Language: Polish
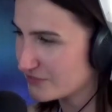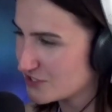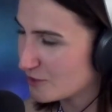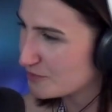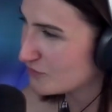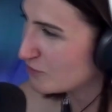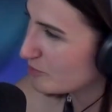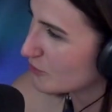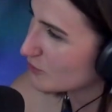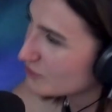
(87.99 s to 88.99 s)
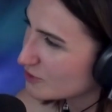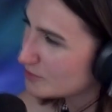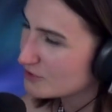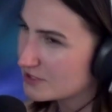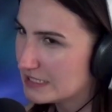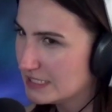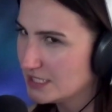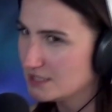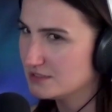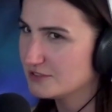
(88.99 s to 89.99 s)
wystąpił w Opolu. To było,
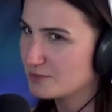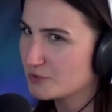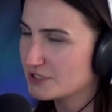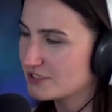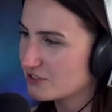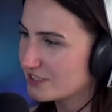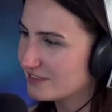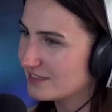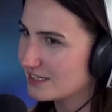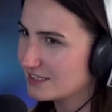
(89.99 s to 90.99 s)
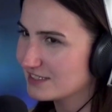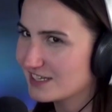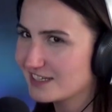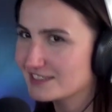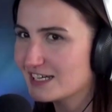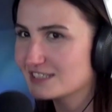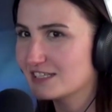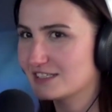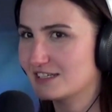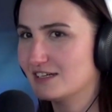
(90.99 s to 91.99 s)
y, no bo jest to jednak
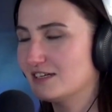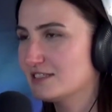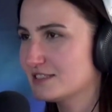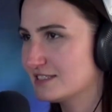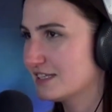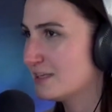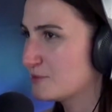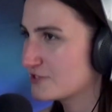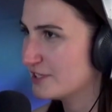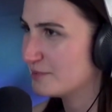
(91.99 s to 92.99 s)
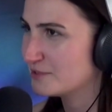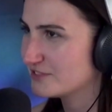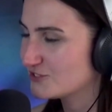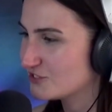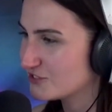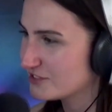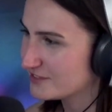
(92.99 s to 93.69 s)
legendarna taka scena, można powiedzieć. No